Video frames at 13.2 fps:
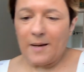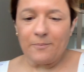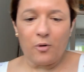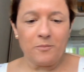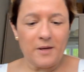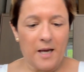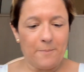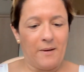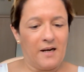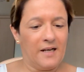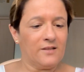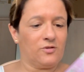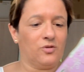la première
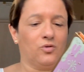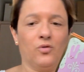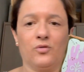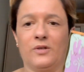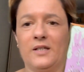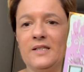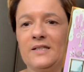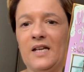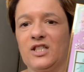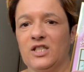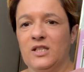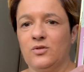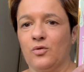palette, donc il
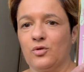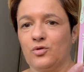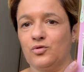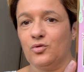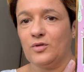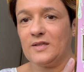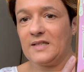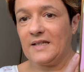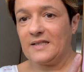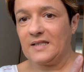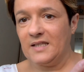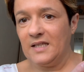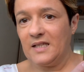s'agit donc de
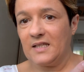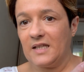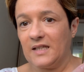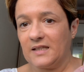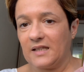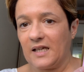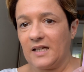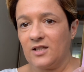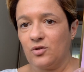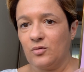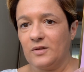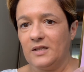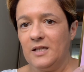celle-ci qui est très
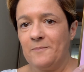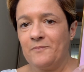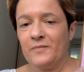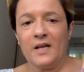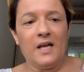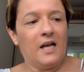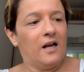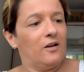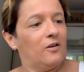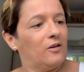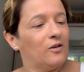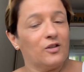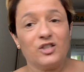jolie.
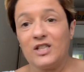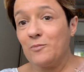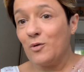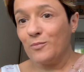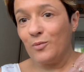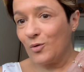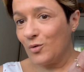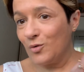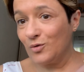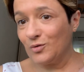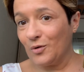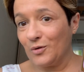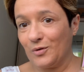Euh, j'aime
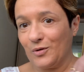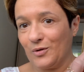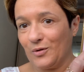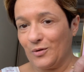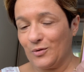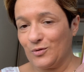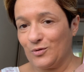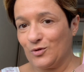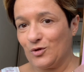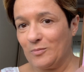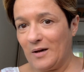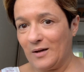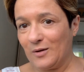beaucoup donc euh,
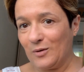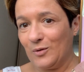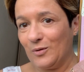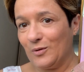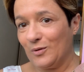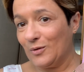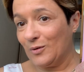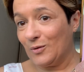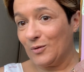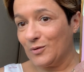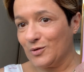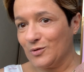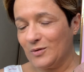justement
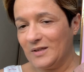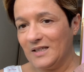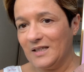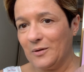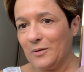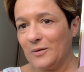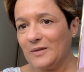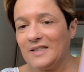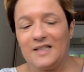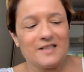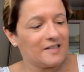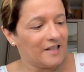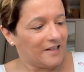le, joli euh,
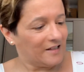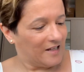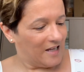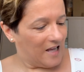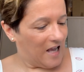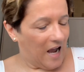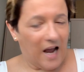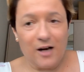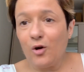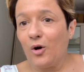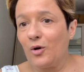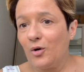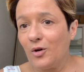dessin.
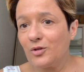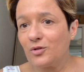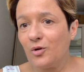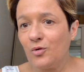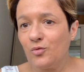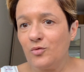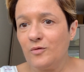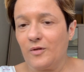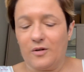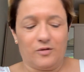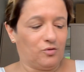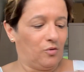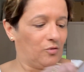Alors lorsqu'on
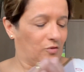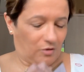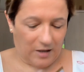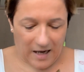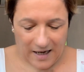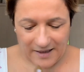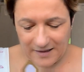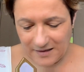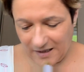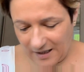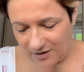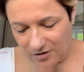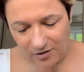l'ouvre donc à
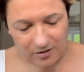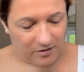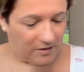l'intérieur,